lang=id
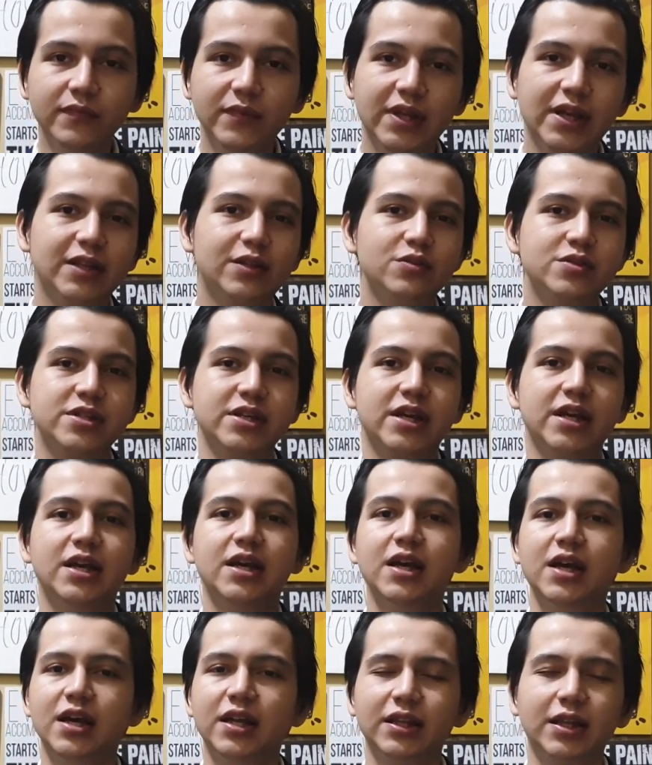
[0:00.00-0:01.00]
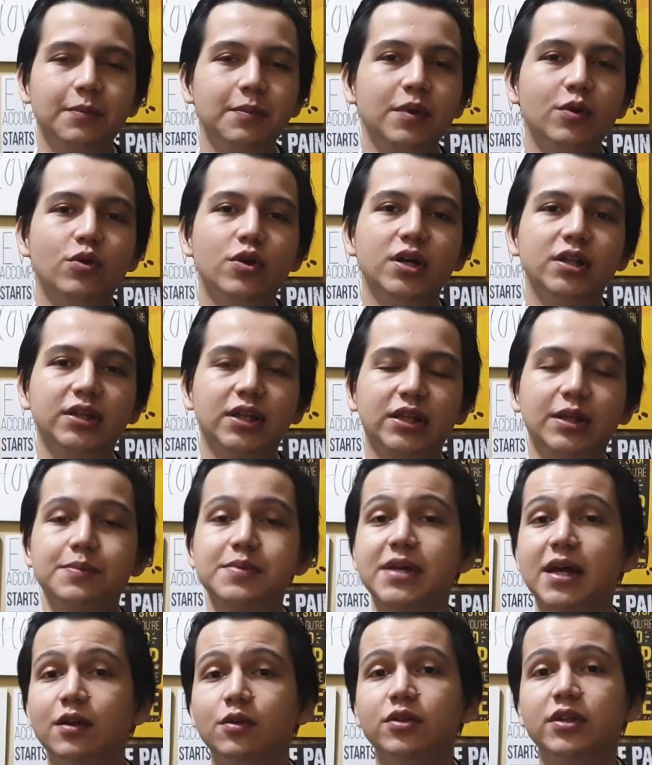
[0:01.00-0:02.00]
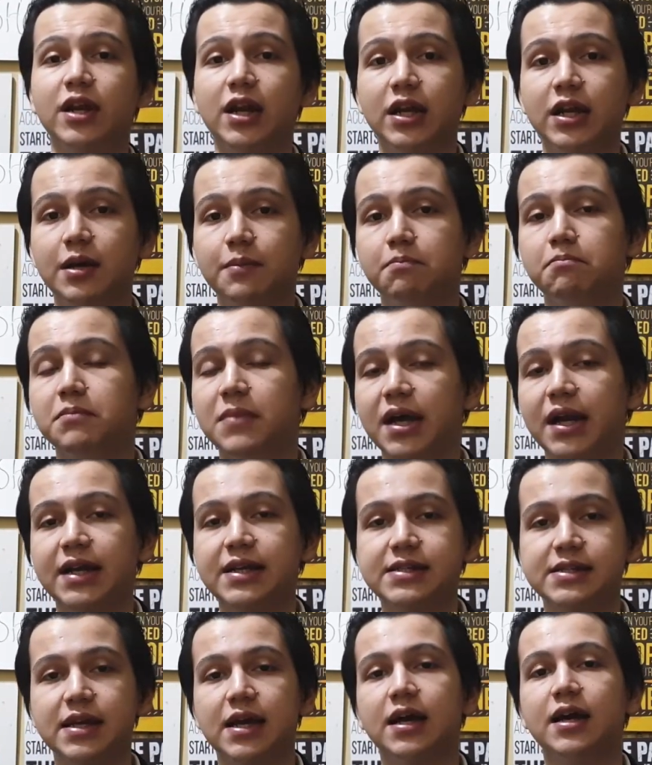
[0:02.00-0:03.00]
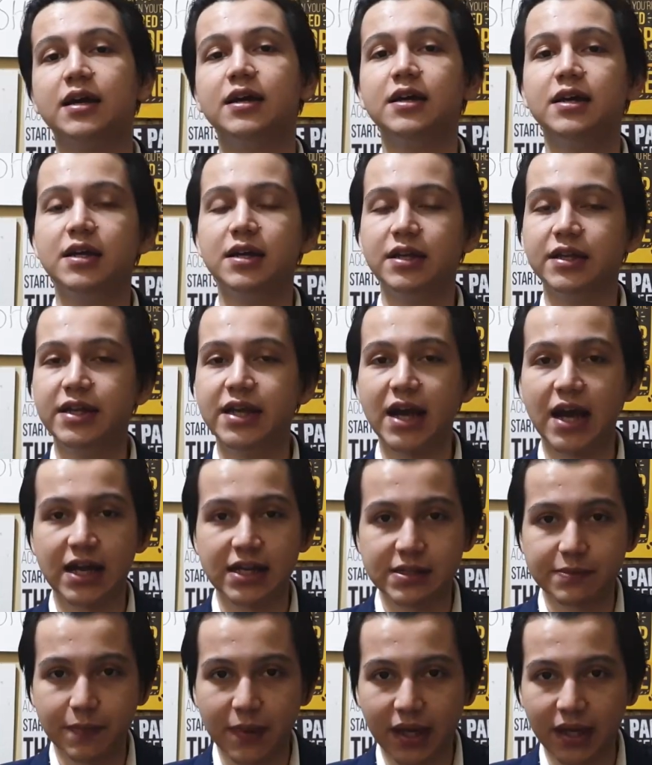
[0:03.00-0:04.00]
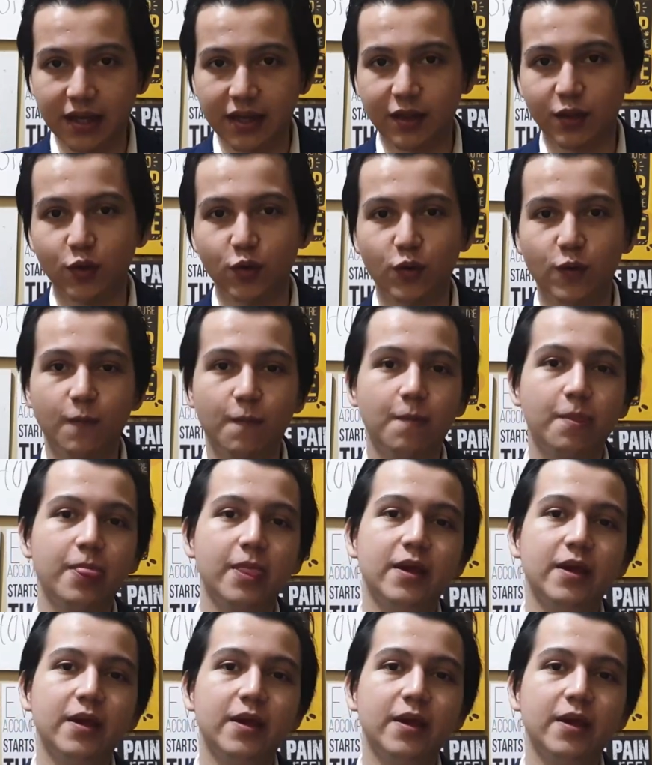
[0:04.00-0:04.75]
Gitu sih. Tapi gue tetap salut terhadap Bareksa di aspek itu.